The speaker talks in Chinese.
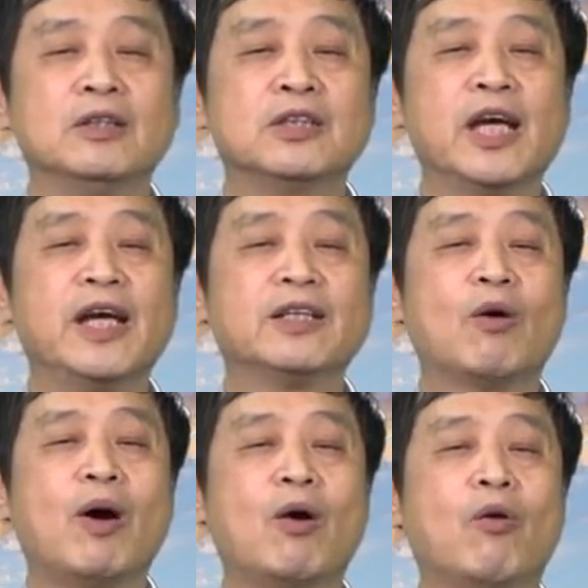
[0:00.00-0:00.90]
这样
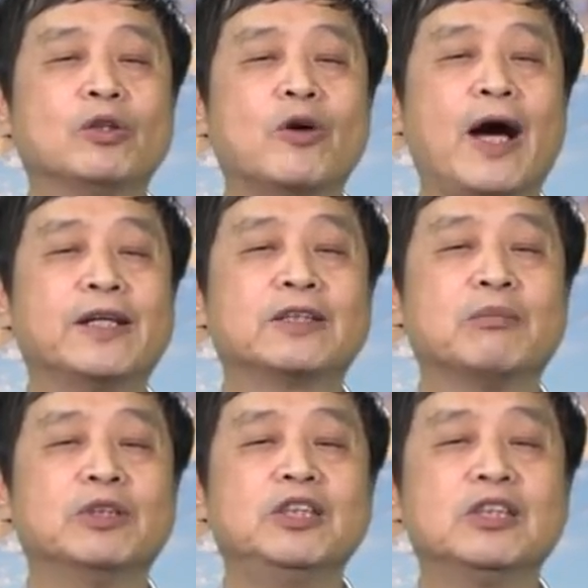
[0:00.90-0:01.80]
的话活着还有
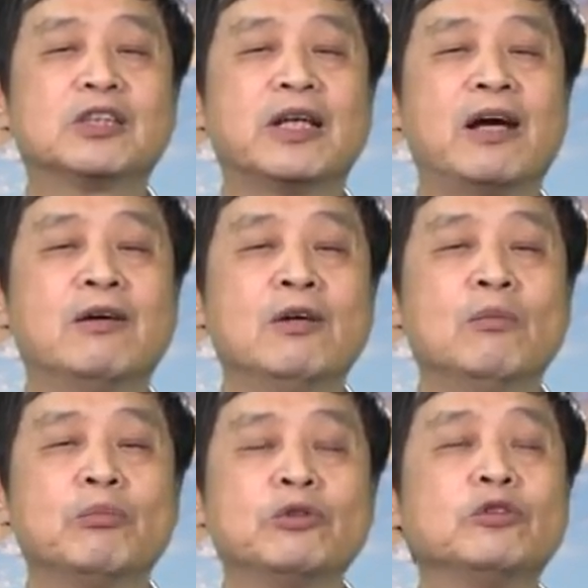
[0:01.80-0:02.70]
什么意思呢？
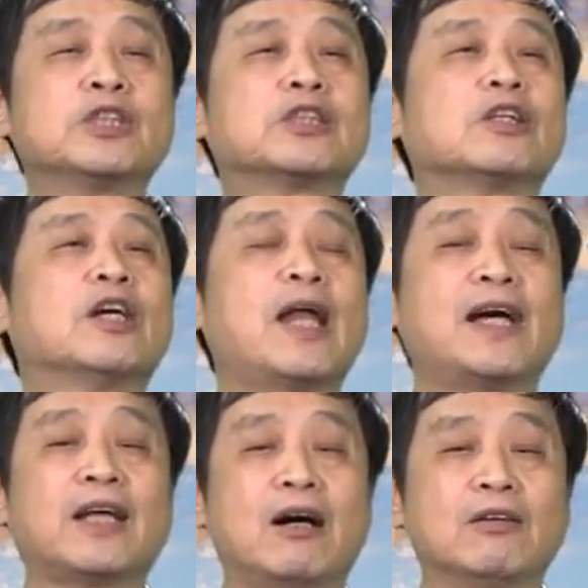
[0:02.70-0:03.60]
不如死了
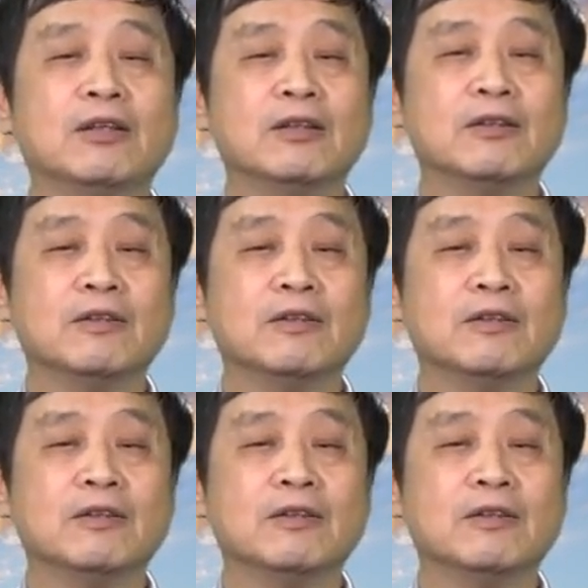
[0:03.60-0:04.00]
拉倒。